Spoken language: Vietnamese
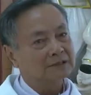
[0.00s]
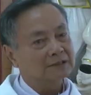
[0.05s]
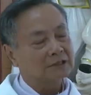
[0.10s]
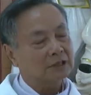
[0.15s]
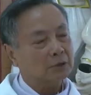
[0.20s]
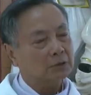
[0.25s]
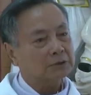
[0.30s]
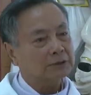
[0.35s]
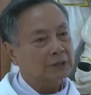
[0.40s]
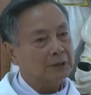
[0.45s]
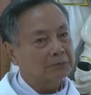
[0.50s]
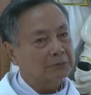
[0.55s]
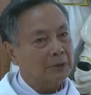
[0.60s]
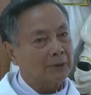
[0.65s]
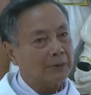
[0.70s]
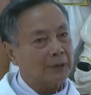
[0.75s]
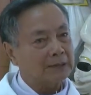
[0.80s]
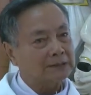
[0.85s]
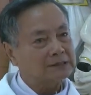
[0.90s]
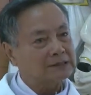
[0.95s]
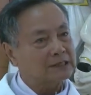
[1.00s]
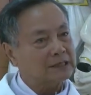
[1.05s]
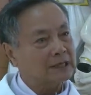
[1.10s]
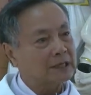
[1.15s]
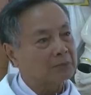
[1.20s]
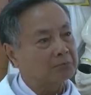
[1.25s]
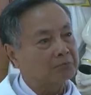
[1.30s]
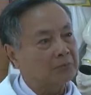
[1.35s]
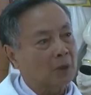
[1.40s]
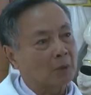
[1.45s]
sẽ có thêm nhiều anh chị
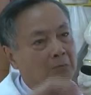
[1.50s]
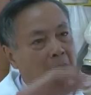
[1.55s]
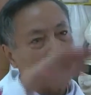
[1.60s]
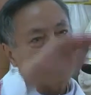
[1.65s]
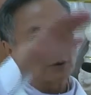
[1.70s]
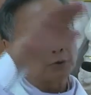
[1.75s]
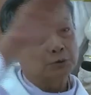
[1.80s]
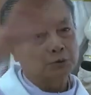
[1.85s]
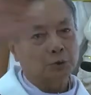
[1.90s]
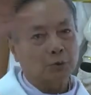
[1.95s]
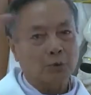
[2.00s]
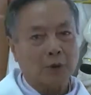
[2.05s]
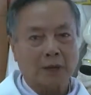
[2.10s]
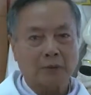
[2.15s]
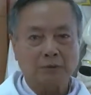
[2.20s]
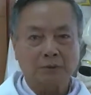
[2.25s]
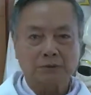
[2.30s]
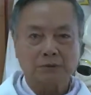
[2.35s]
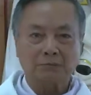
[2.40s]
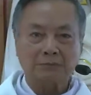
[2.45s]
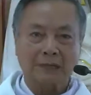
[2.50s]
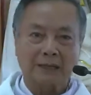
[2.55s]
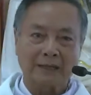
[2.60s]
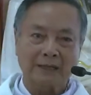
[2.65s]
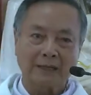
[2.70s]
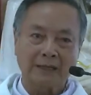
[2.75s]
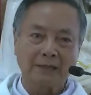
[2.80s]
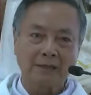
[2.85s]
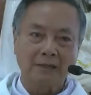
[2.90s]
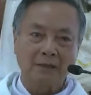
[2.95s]
em đồng bào chung quanh của chúng ta
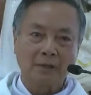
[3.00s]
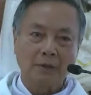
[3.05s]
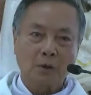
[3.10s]
đây